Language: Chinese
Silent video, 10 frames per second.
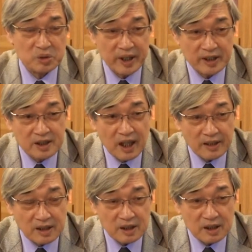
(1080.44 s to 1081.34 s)
林战
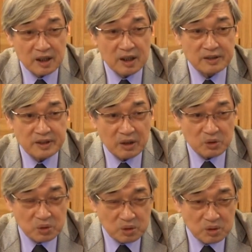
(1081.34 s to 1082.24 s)
役。那
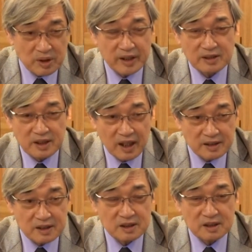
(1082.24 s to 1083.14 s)
乌林战
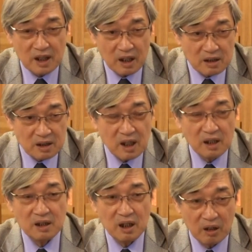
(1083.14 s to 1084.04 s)
役刚
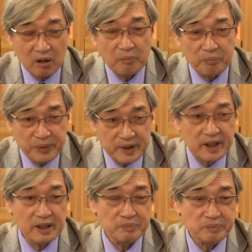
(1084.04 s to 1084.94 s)
刚好不
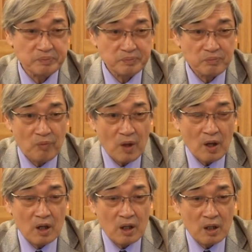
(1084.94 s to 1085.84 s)
利。
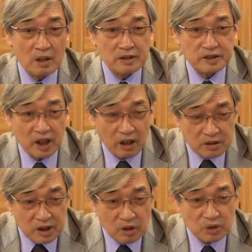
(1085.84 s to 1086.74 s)
曹
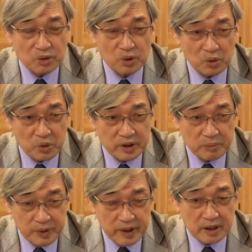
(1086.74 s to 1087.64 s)
操所谓的
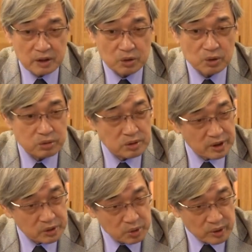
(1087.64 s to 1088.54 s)
不利，除了
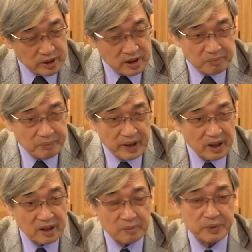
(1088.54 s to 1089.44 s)
水上兵
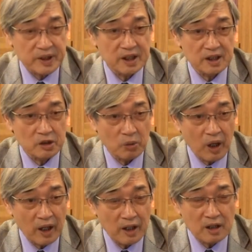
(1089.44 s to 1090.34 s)
力的不利以
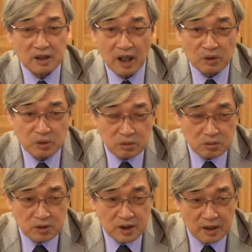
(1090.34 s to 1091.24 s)
外，他
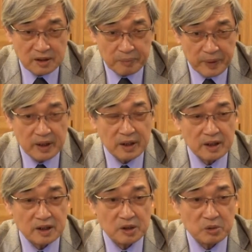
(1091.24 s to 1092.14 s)
陆上的兵力，
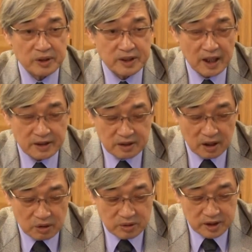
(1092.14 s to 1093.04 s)
因为在
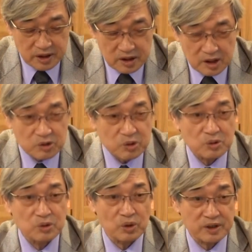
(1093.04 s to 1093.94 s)
沼泽地区
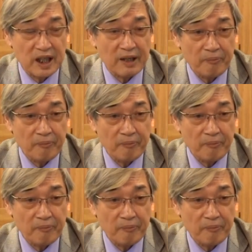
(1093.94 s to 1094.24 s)
作战，